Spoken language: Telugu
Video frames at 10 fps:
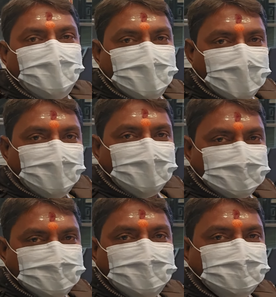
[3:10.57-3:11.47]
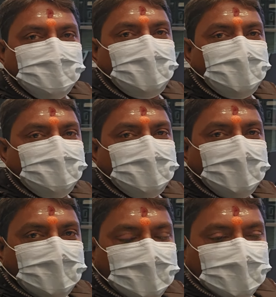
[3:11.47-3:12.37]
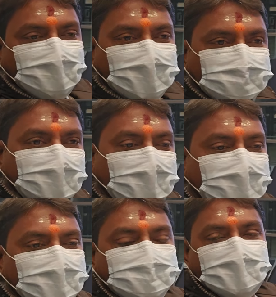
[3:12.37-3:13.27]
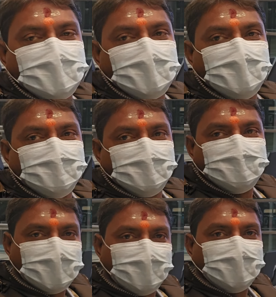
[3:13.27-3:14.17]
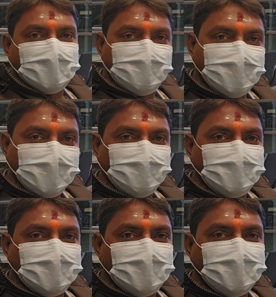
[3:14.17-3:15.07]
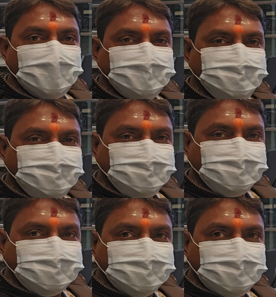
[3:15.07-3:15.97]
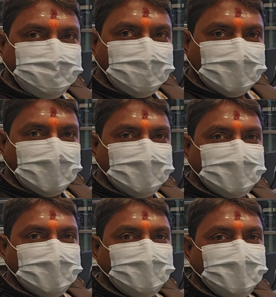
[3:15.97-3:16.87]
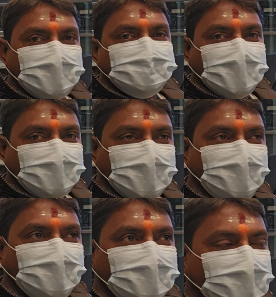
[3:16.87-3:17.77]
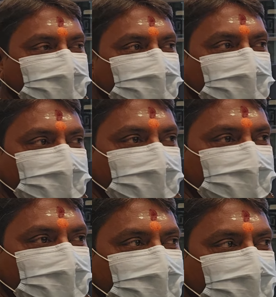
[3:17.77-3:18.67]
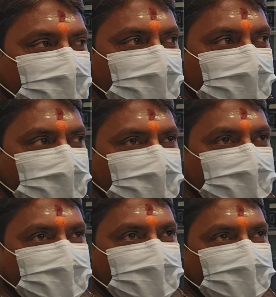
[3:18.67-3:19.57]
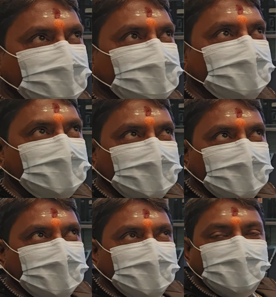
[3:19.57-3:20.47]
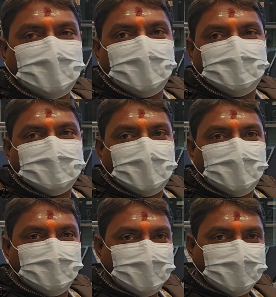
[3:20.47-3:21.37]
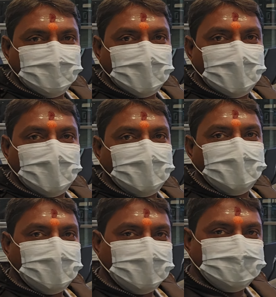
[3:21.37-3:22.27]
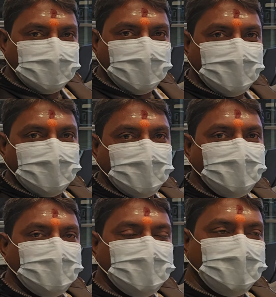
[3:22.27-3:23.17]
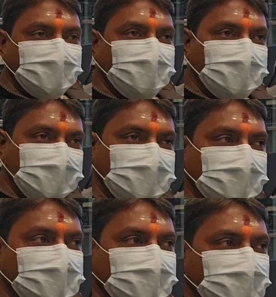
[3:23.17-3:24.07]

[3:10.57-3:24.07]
అవి నేను రిస్క్ తీసుకోలేను మనుషులంటే తీసుకురాగలుగుతాం నాకు కూడా కంపెనీ ఉంటుందని అంతే తప్ప సామాన్లు అవన్నీ మనదేం భయ్యా ఈ లిక్కర్ అనేది నేను వాటికి చాలా దూరం అలాంటివి నాకు చెప్పకుర్రి మీరు ఇద్దరు కాదు